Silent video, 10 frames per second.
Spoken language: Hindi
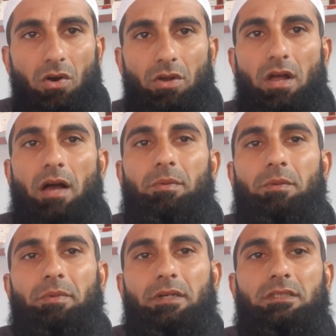और
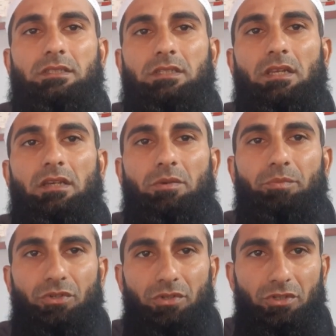आपके पास इसके लिए
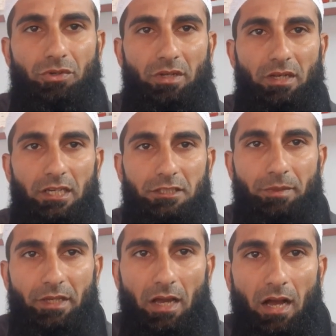कंप्यूटर का होना
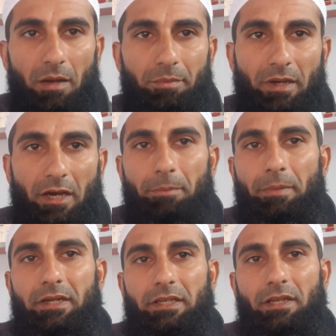लाजमी है आप घर
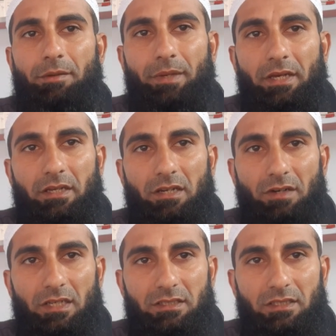बैठे रिपेयर
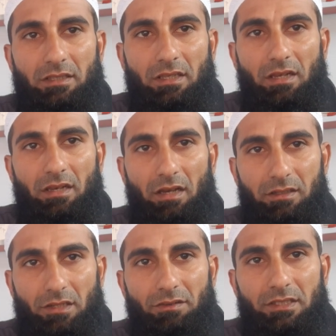करवा सकते हैं
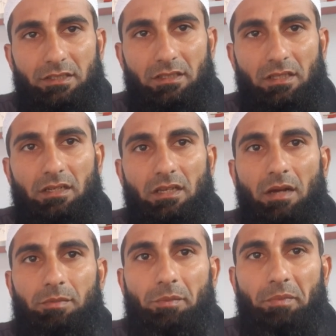अनलॉक करवा सकते हैं अगर
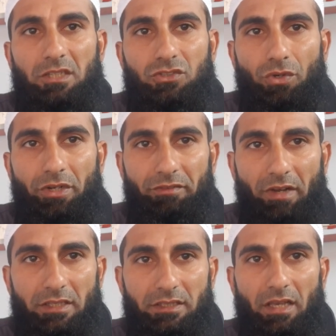आपके पास कोई
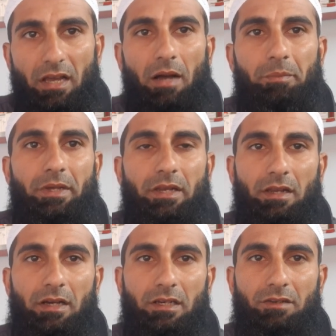डिवाइस है आपने
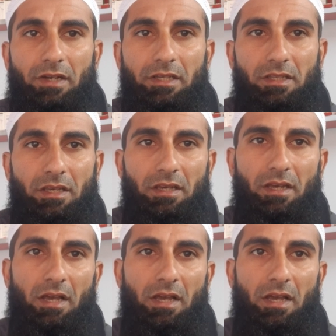अनलॉक करवाई थी